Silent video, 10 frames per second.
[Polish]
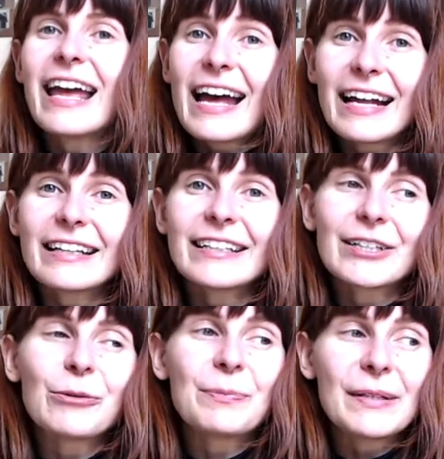ale
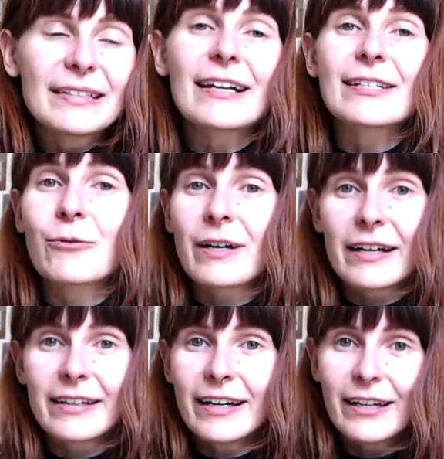jego pisarską
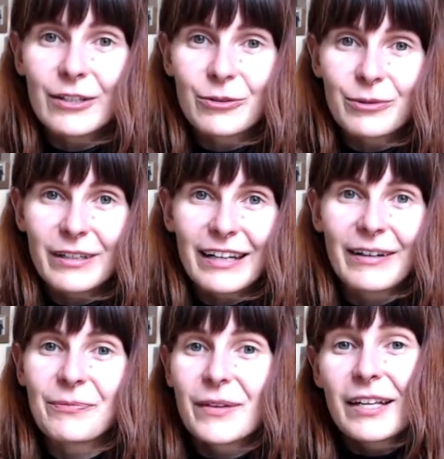karierę,
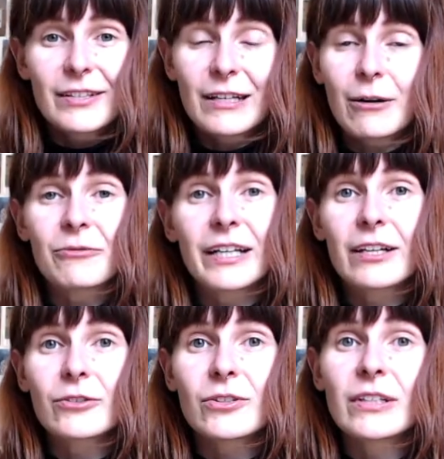która została
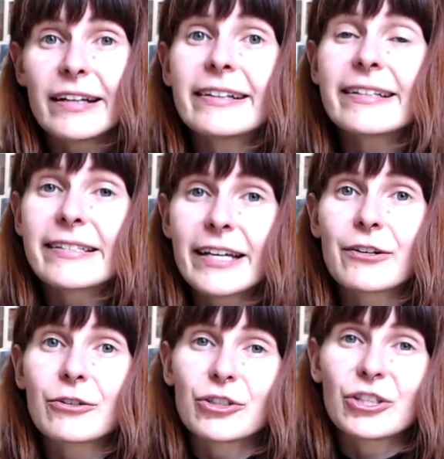wynagrodzona jeszcze za
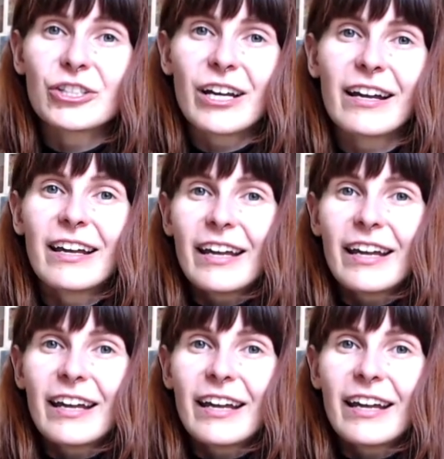jego życia